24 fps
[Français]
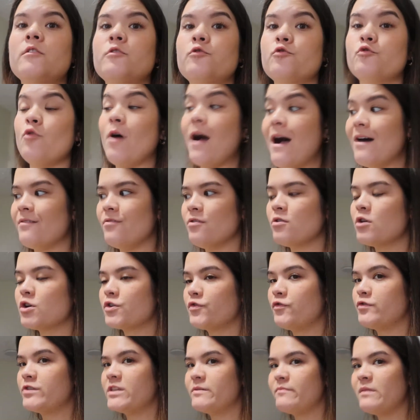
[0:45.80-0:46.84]
Du coup avant quand
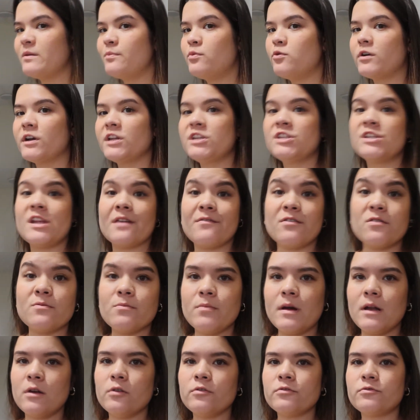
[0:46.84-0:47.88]
je faisais mes porridge j'avais une
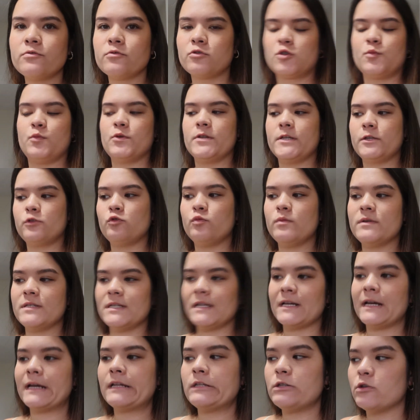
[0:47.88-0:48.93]
balance donc je faisais tous mes
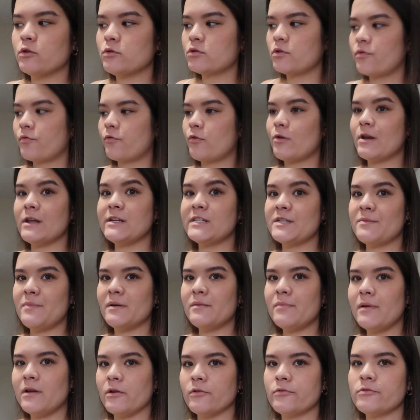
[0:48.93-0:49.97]
ingrédients sauf que là j'ai pas
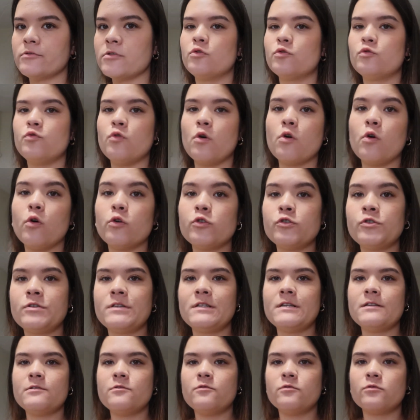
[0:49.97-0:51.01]
de balance. Du coup en gros
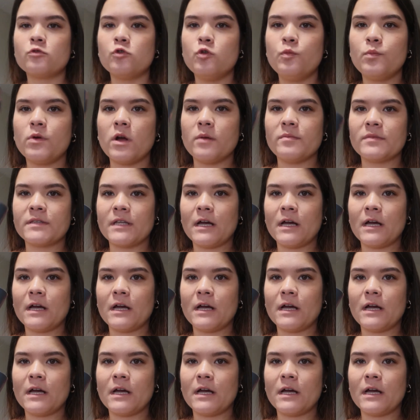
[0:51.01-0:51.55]
j'utilise une scoop comme